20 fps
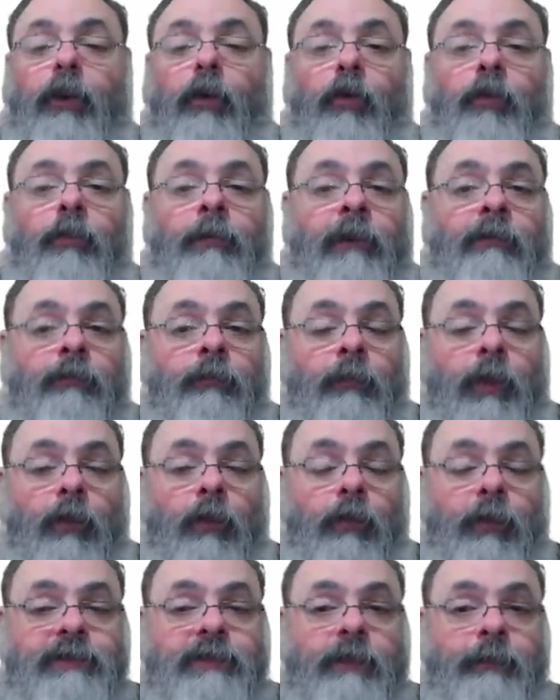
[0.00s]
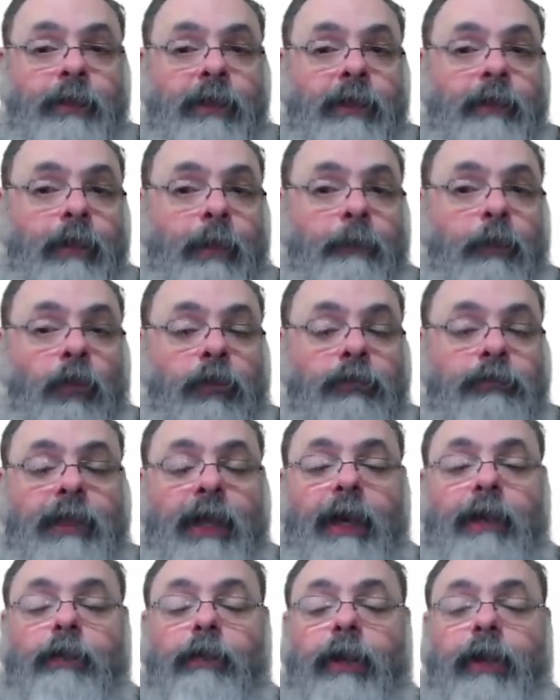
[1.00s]
Uma, uma coisa que me
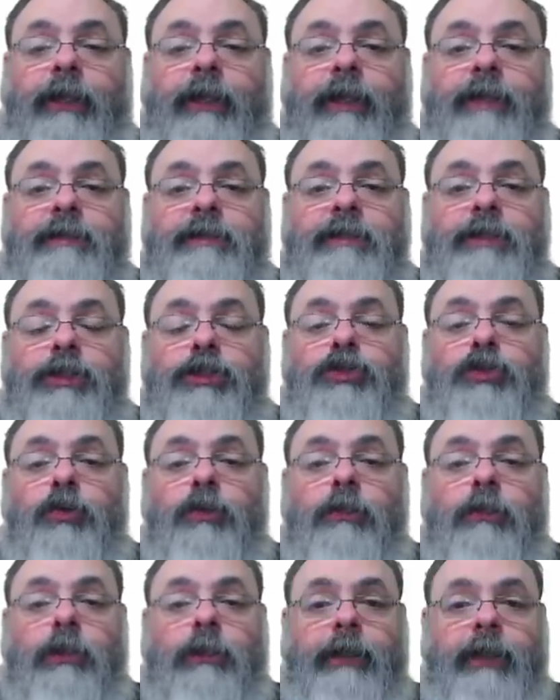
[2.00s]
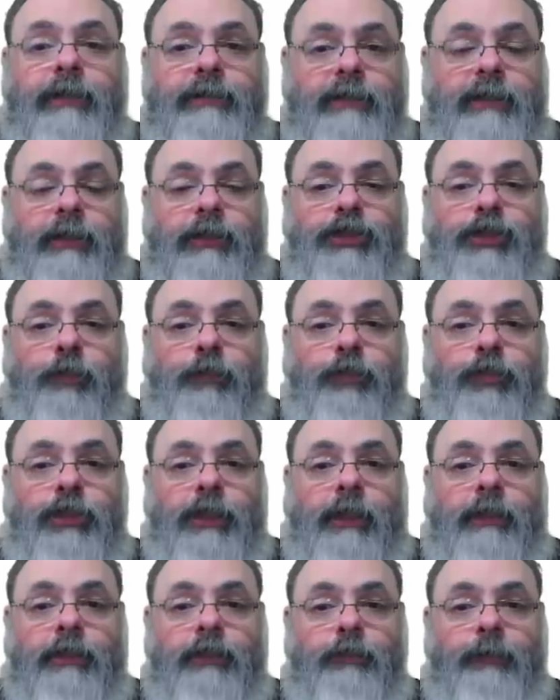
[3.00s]
apontaram é que existe, um, nesse tipo de,
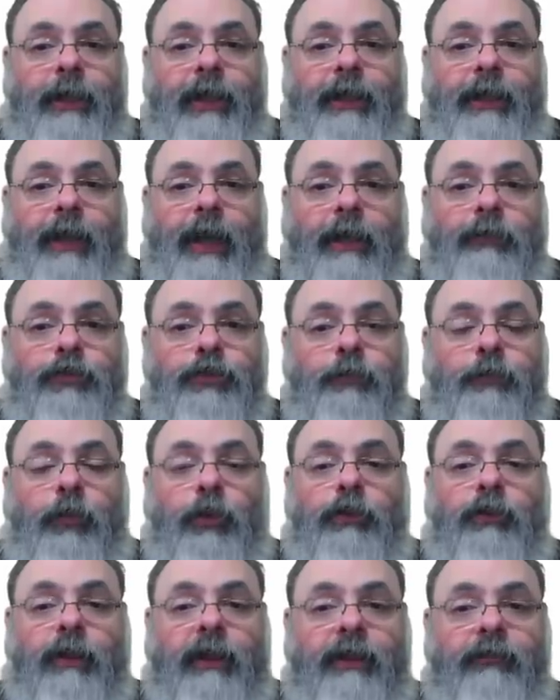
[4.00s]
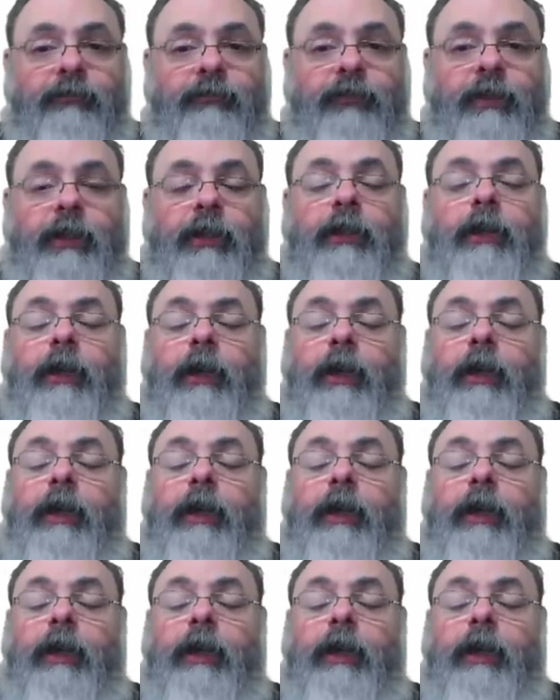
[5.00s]
de mercado de pornografia,